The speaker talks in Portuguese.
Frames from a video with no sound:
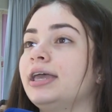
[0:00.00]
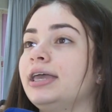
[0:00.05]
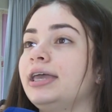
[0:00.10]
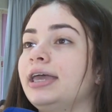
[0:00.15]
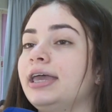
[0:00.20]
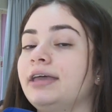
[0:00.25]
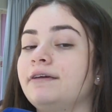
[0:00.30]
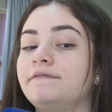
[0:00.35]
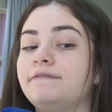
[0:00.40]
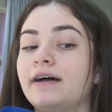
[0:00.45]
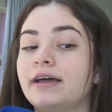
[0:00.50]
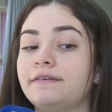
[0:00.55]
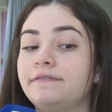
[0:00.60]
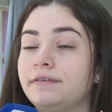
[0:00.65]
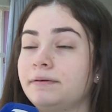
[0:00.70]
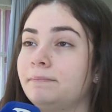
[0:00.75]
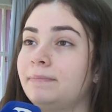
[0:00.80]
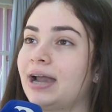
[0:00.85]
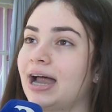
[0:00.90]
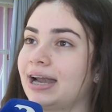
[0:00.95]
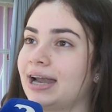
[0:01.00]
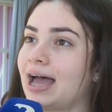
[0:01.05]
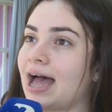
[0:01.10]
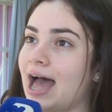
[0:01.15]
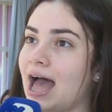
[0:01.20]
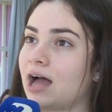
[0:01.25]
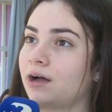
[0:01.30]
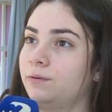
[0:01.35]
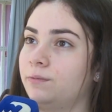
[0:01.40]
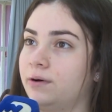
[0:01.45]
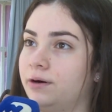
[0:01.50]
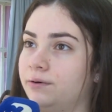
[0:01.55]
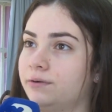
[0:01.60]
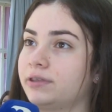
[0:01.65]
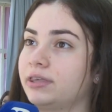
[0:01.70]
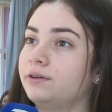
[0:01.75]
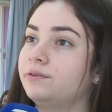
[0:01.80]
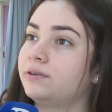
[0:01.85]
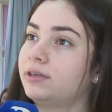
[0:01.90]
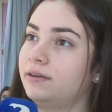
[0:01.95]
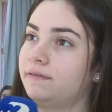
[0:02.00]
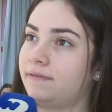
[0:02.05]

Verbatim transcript: e vai vibrar na água, o que